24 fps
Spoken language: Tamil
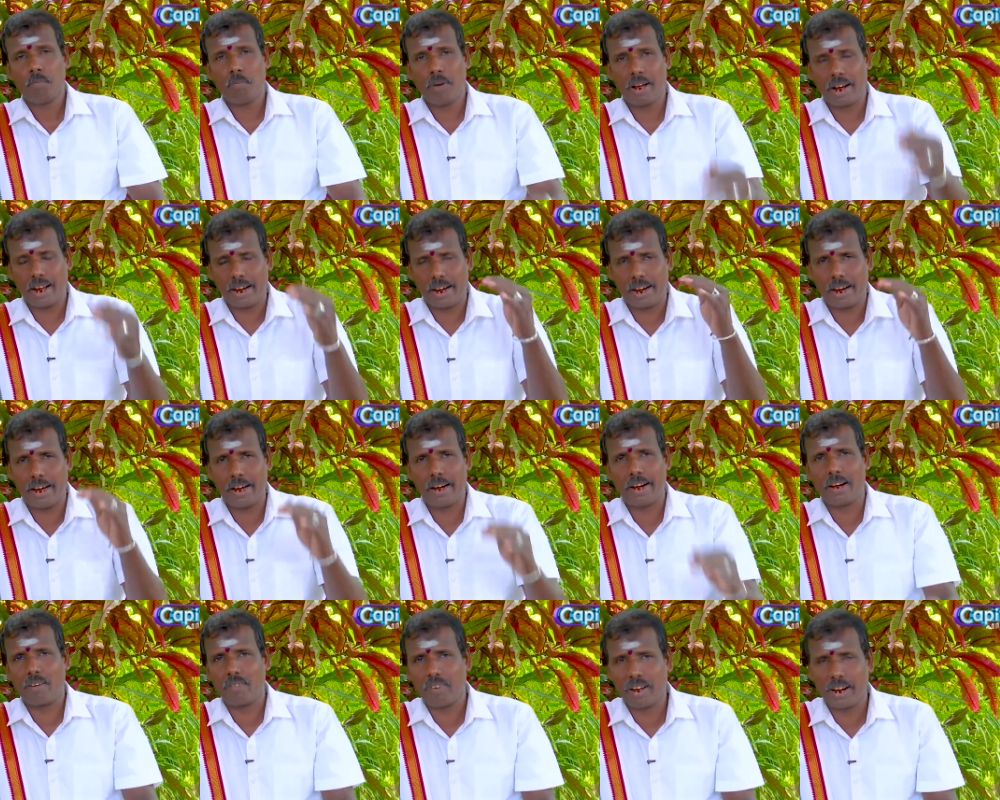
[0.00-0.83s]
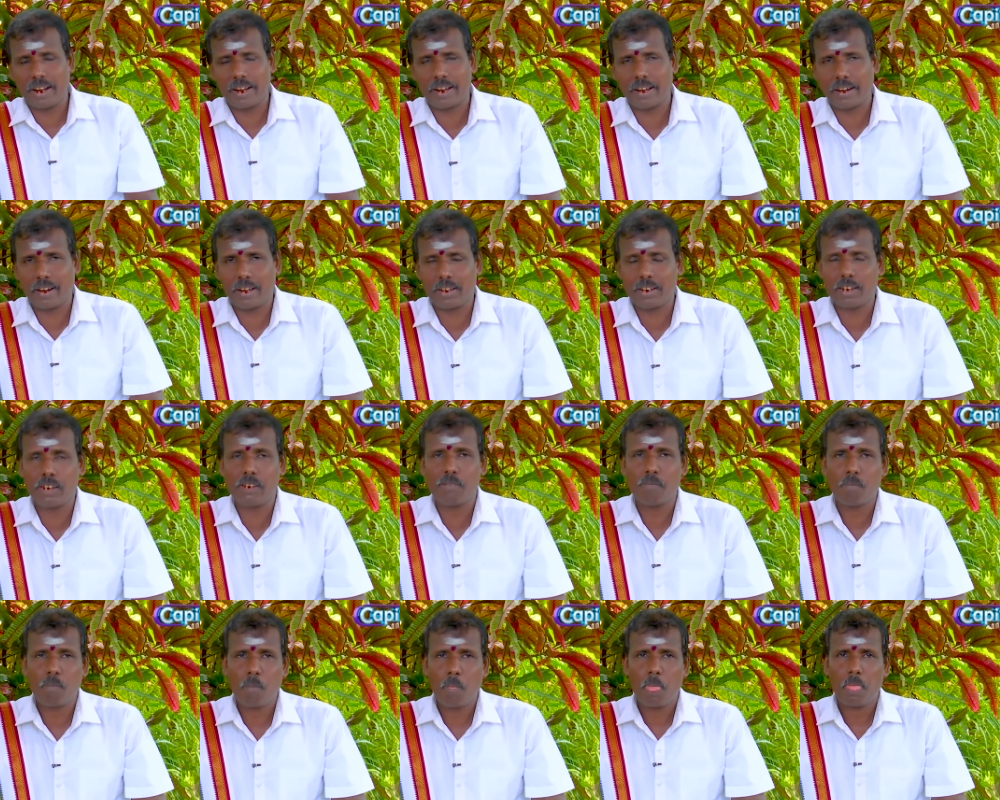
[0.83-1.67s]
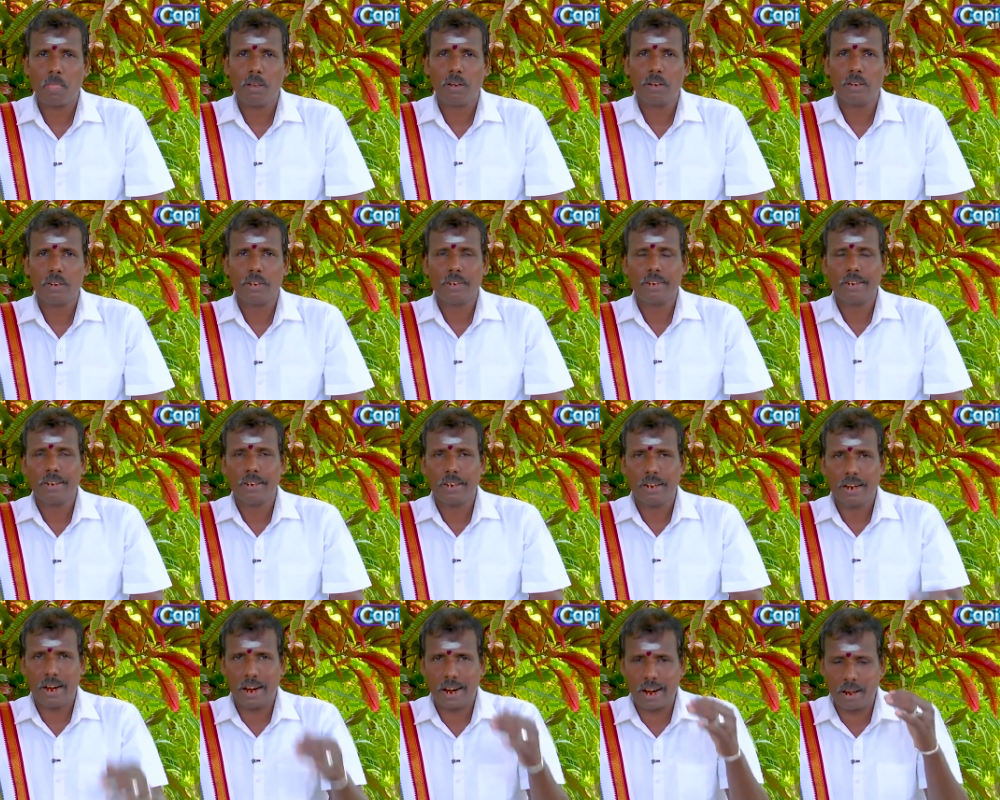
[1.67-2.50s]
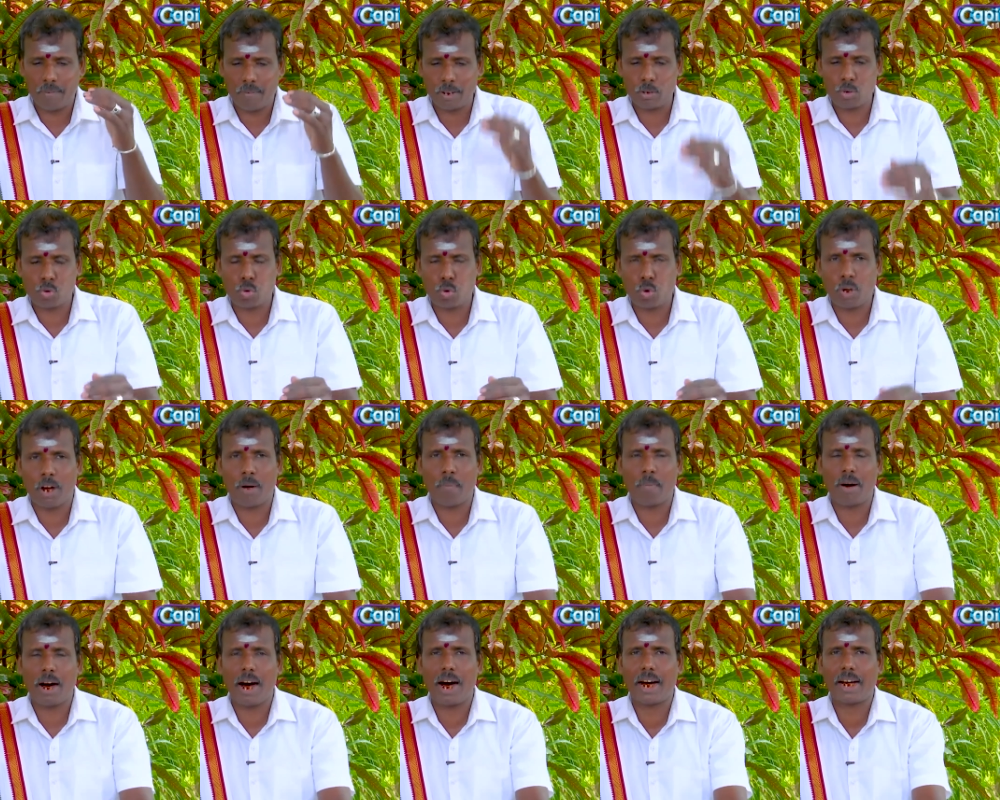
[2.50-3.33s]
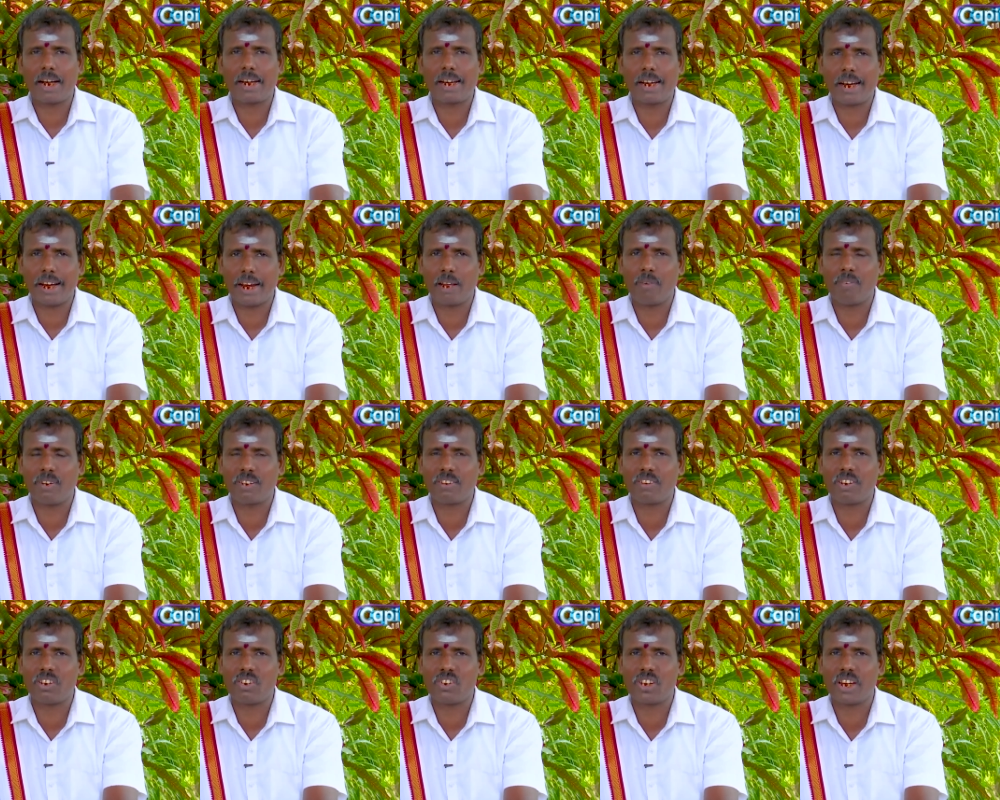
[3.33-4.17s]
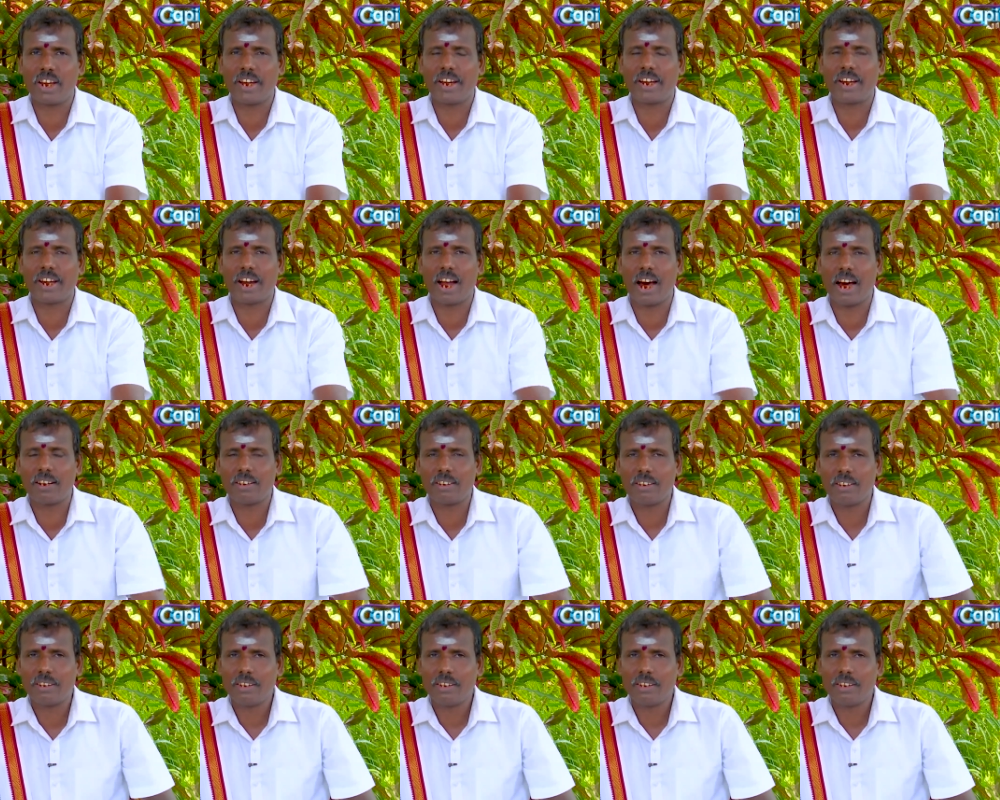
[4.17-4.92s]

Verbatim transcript: மரக்கலன் வருகிறது கணவன் சுகமாக கரை வந்து சேர்கிறான்